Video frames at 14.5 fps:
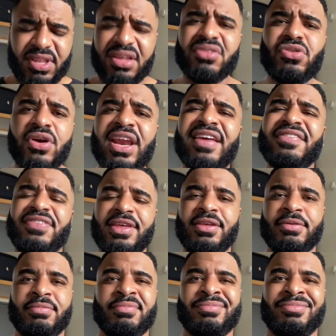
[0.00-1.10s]
dans la vie,
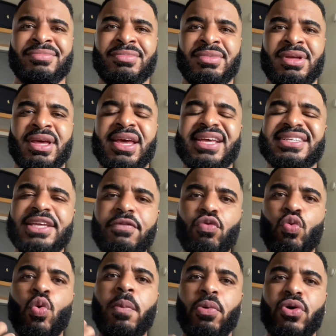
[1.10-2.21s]
si vous
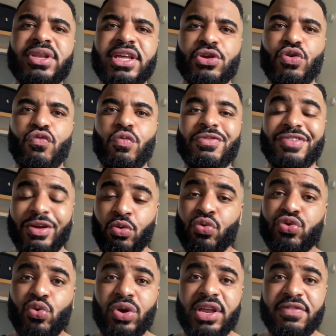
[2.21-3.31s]
comprenez que vous pouvez
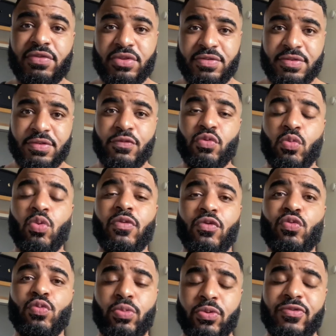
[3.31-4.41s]
contrôler votre, vous,
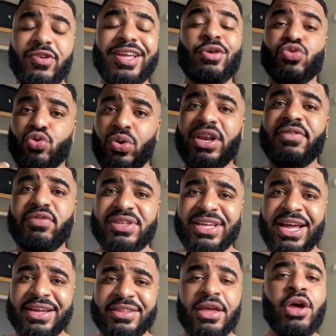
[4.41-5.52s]
pouvez contrôler votre
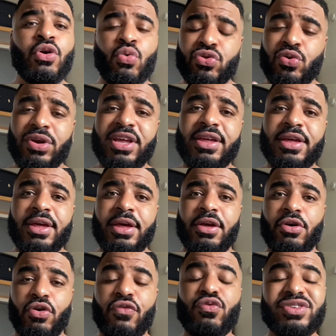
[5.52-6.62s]
acte, contrôler
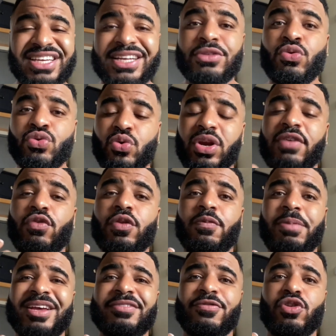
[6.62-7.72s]
euh, vos actes, contrôler votre,
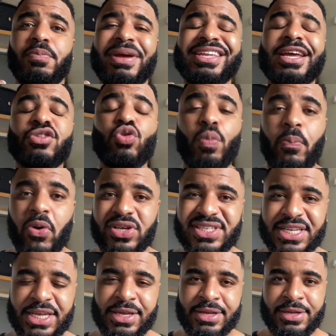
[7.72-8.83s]
votre manière de
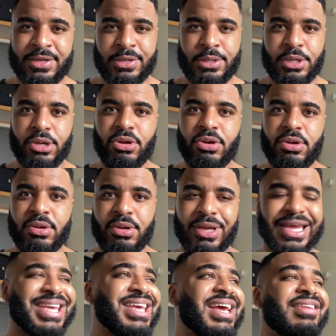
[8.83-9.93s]
penser,
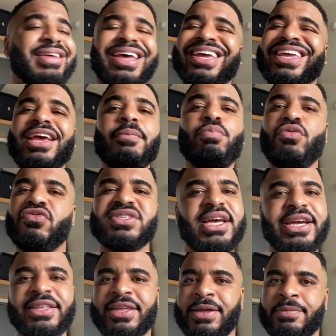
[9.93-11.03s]
rien, rien ne peut vous
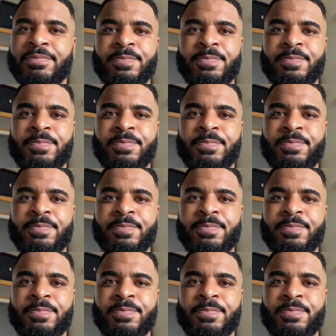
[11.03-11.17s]
arrêter.